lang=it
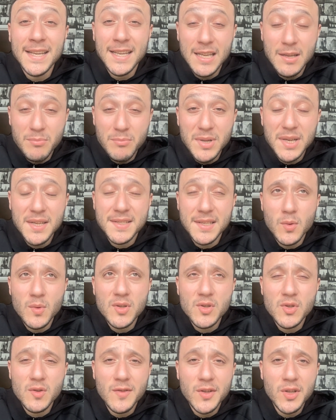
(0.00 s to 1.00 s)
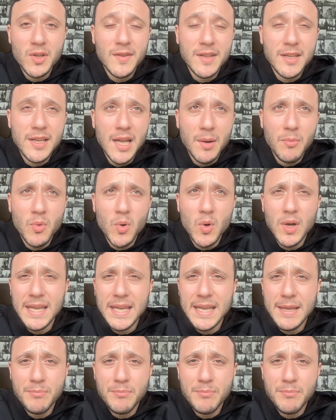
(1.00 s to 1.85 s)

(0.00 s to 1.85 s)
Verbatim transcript: Ebbene sì, in questo video vediamo